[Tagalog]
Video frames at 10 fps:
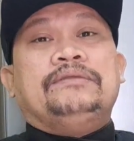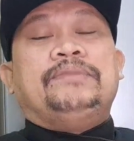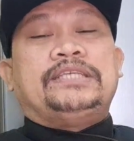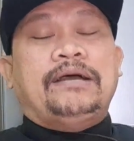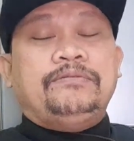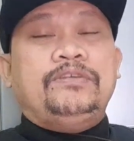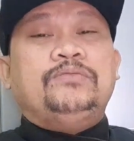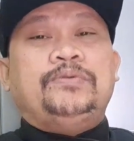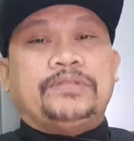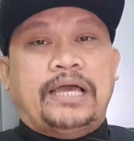
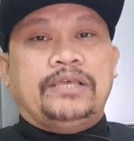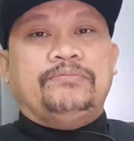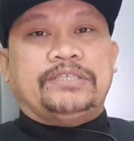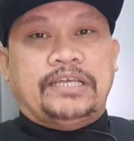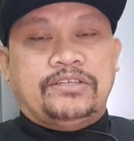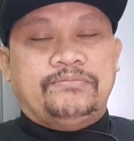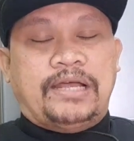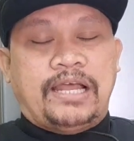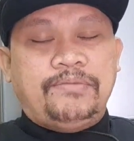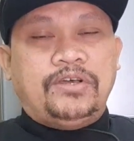Masyado po tayo masyadong
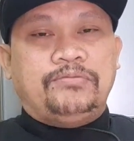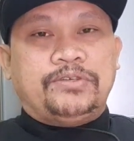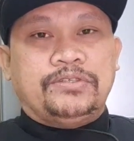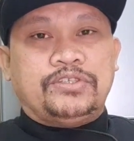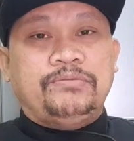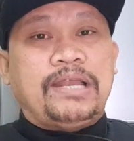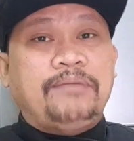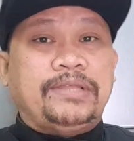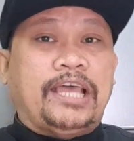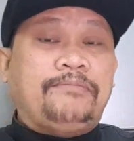maraming option, so
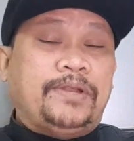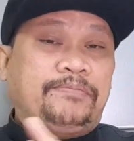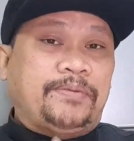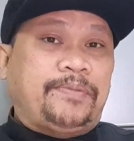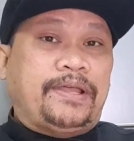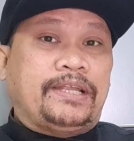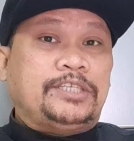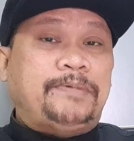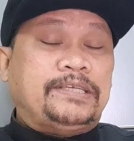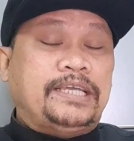marami tayong piniprepare.
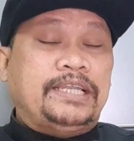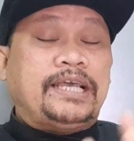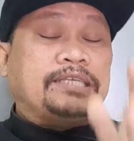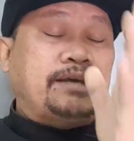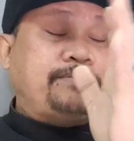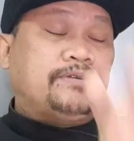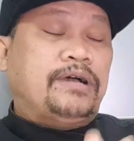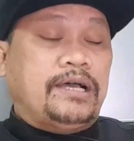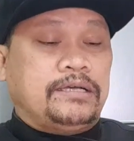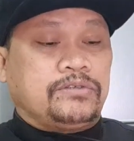Especially nga, sabi ko
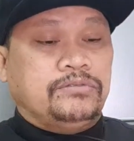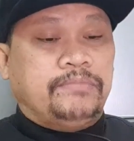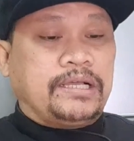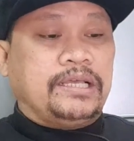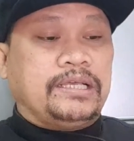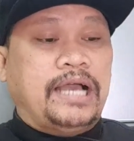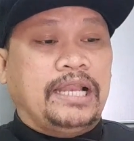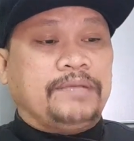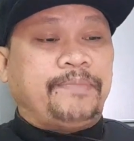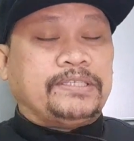nga, kung
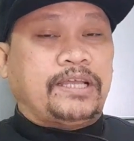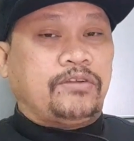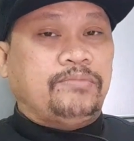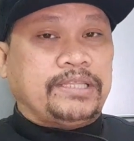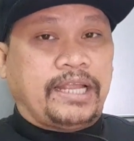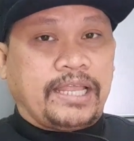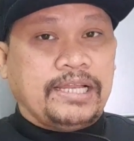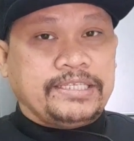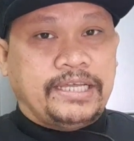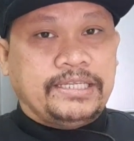magaling pa sa raw
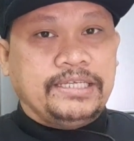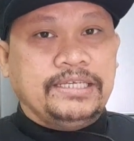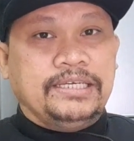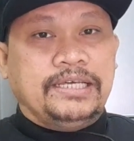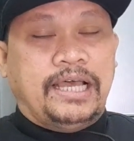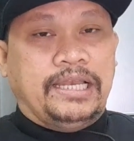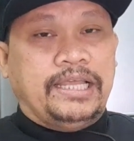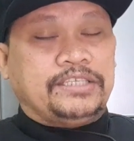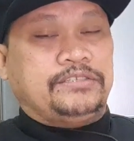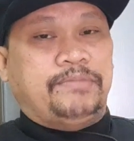materials yan.
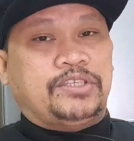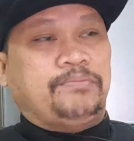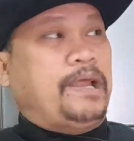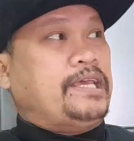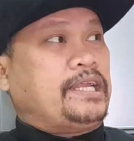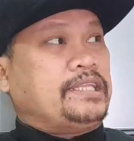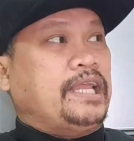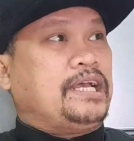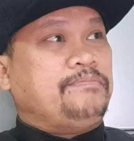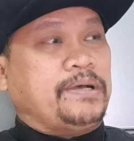Unless may supplier ka
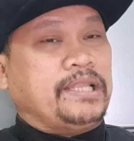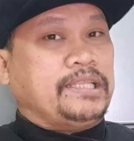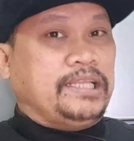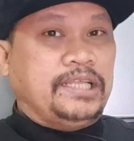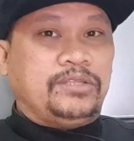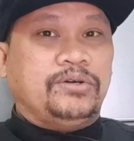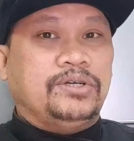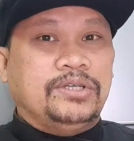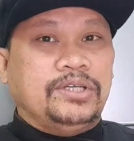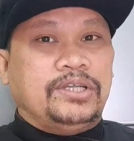talaga pagdating dito,
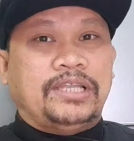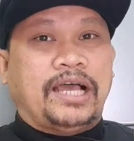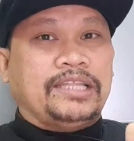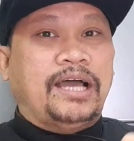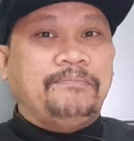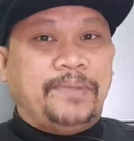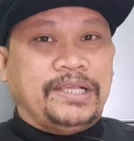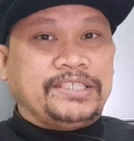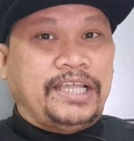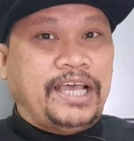
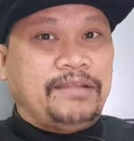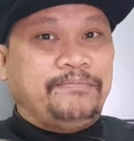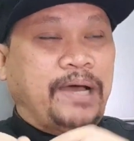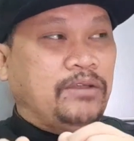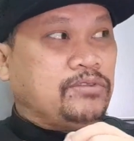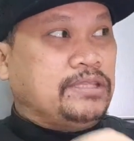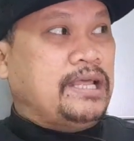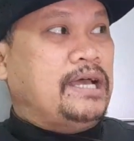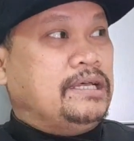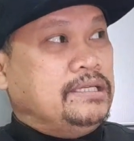naka-dumplings na yan, balot
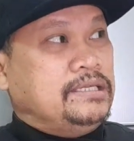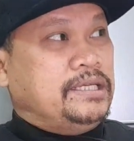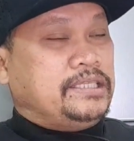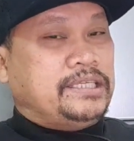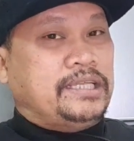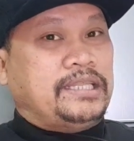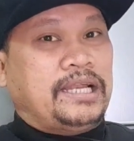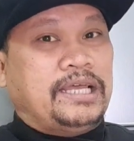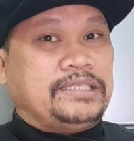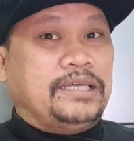na, etc.
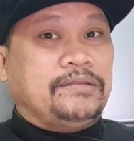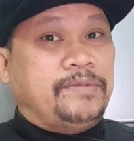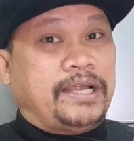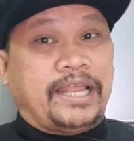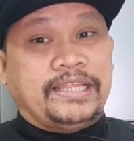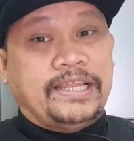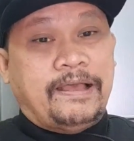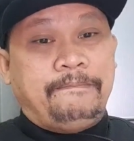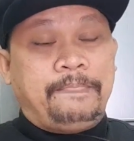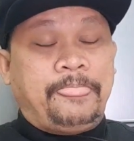etc. Mga ready
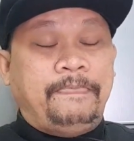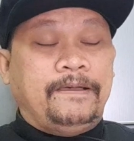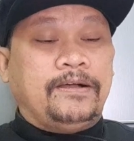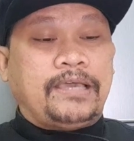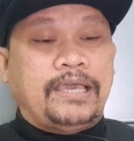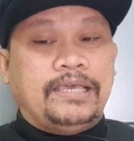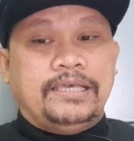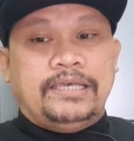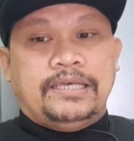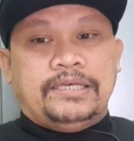na. Okay,
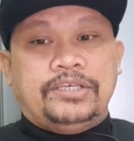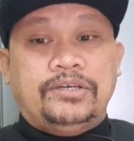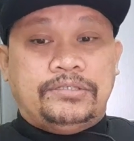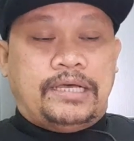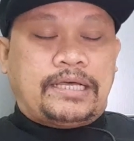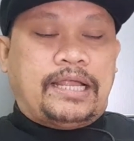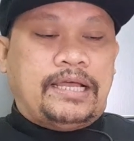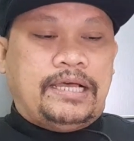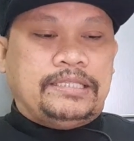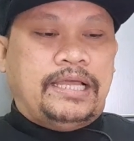yun ang
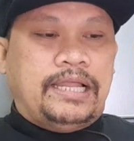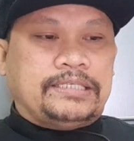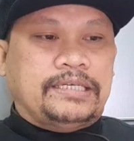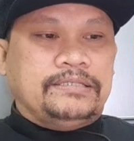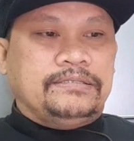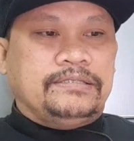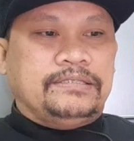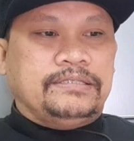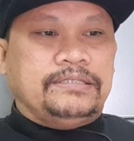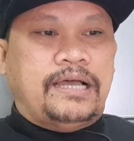kadalasang
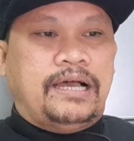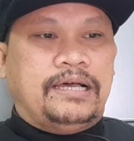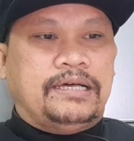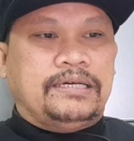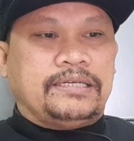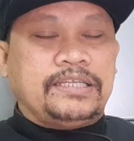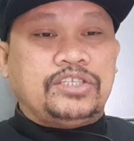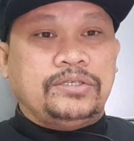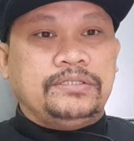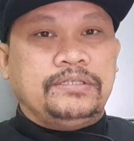uh,
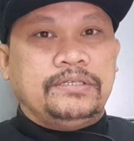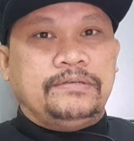reason.